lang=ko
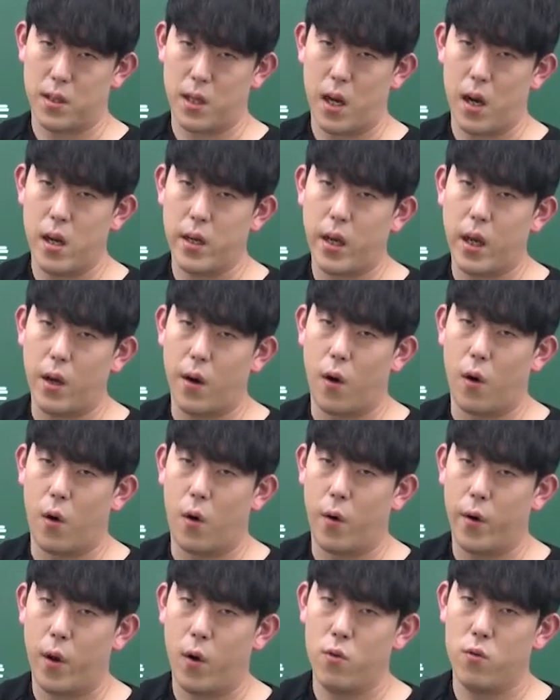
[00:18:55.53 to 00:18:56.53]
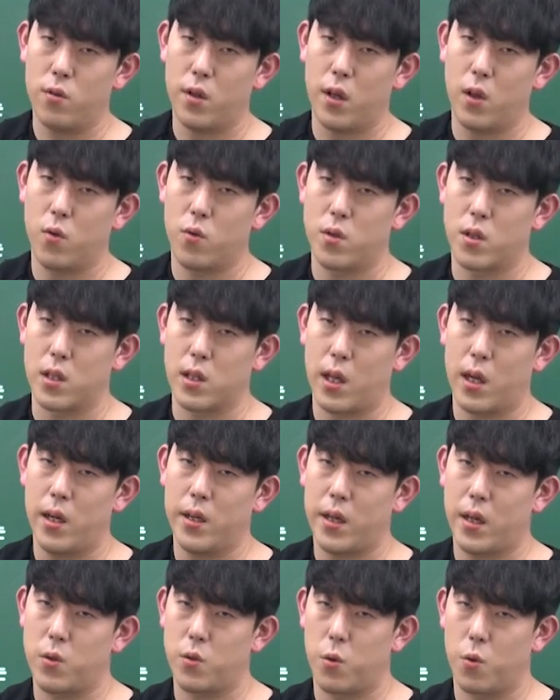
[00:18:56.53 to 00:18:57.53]
살기 어려운 이유지
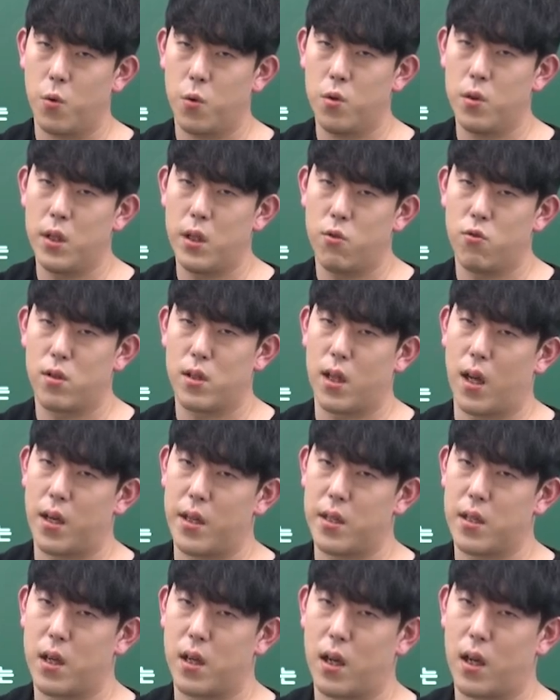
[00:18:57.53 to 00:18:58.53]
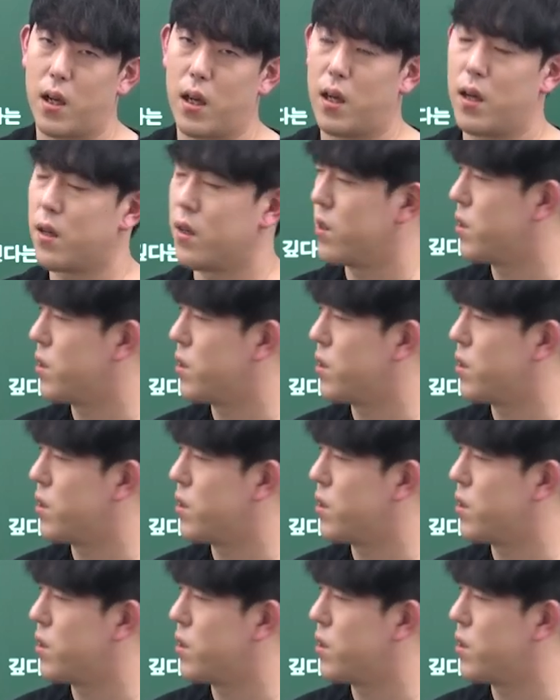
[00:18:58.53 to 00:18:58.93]
살기 좋은 이유는 아니잖아.